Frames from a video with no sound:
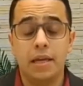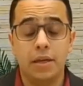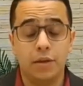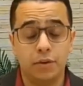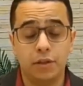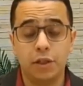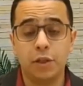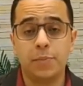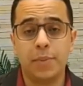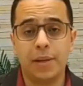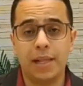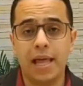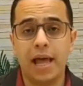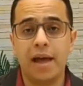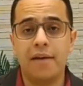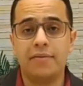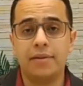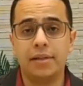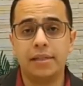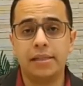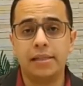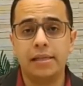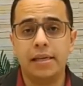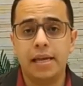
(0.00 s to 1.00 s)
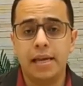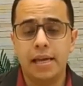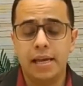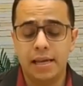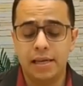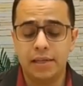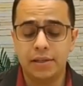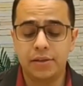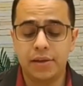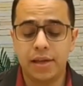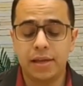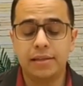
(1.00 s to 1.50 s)
Em outras palavras,
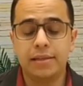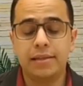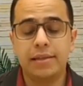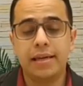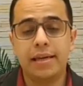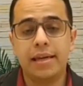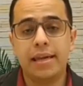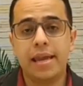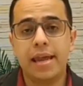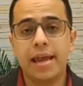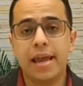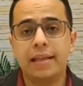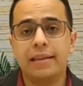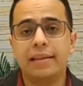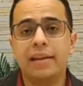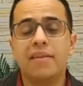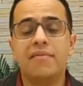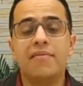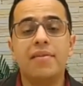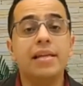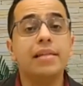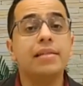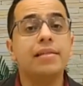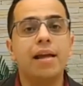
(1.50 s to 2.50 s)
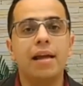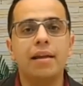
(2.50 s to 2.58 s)
isso quer dizer que é através